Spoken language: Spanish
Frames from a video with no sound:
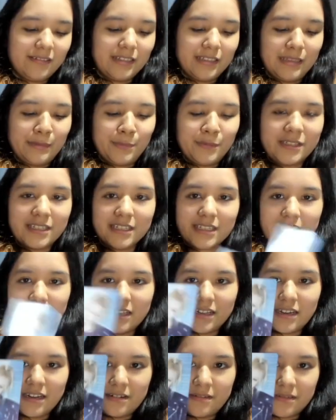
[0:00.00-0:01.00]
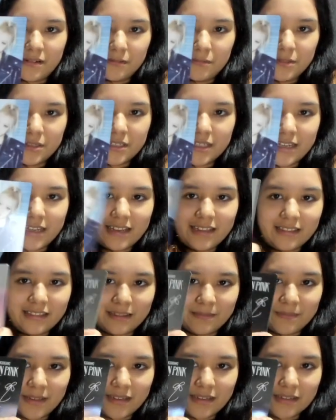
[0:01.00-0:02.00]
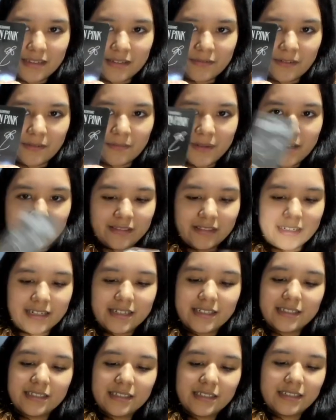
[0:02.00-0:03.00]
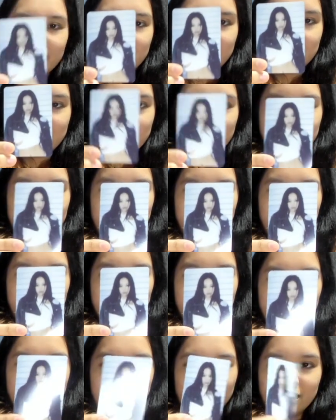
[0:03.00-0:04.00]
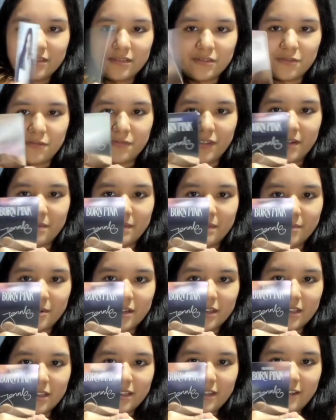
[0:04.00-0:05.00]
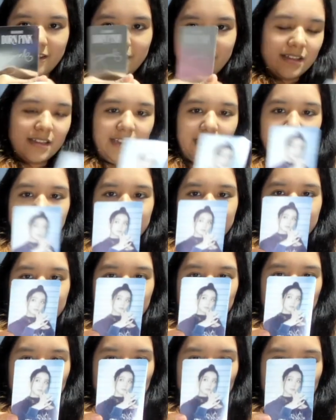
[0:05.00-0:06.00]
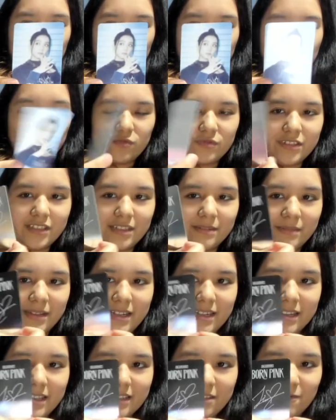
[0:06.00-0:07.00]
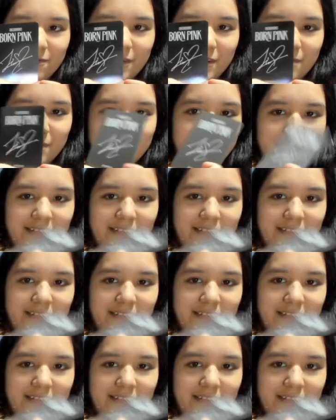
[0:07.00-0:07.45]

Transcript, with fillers: tenemos aquí a Rose, también está firmada atrás. Jenny, su firma por aquí. Y Jisoo. Y también aquí su firma.